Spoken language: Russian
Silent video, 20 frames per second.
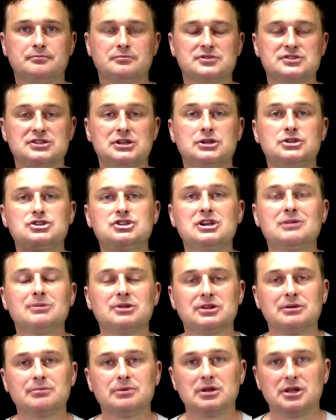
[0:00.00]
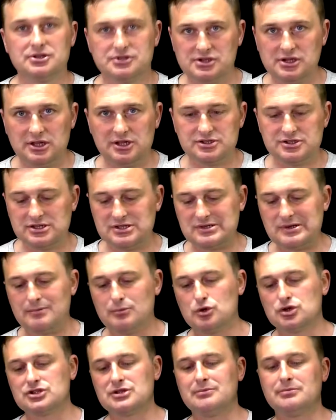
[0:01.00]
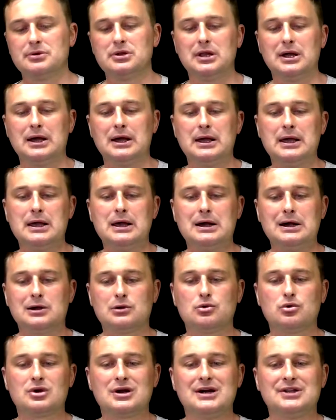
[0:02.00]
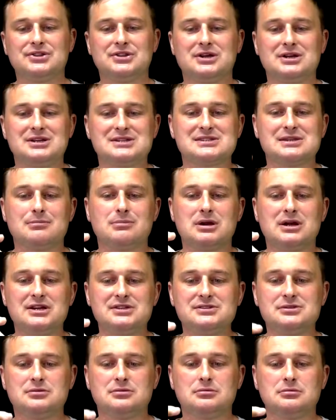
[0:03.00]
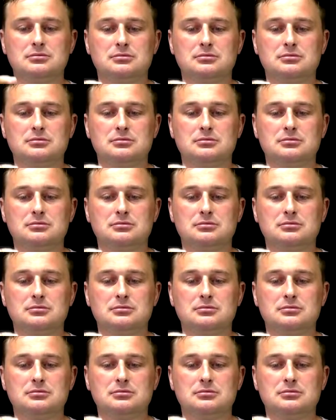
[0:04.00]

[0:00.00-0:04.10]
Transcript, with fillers: Зачем это было делать, если можно было аккуратно разобрать